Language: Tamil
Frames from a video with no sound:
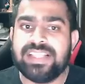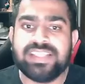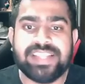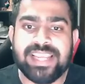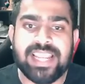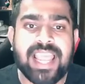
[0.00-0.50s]

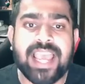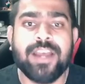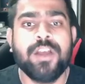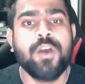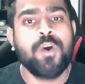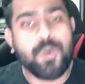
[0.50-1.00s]
எழுதுறீங்கல்ல
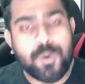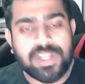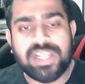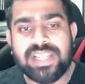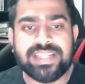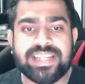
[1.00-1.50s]

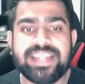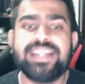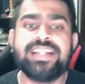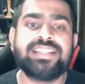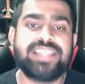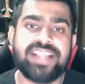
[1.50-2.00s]
உங்களுக்கு
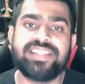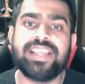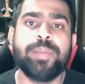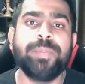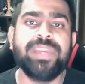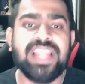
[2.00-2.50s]

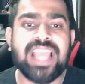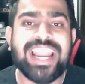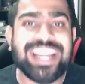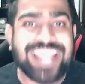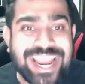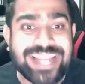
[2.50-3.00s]
செக்ஷன் பி ல
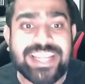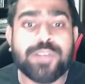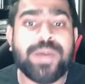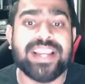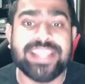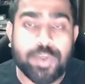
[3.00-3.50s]
நெகட்டிவ்
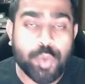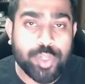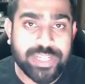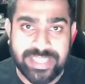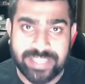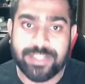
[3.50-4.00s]
மார்க்கிங்
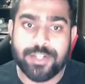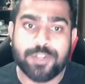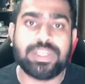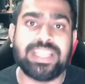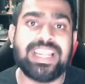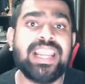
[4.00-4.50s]
உண்டு
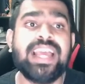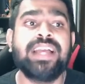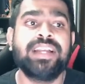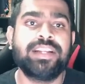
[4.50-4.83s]
அதனால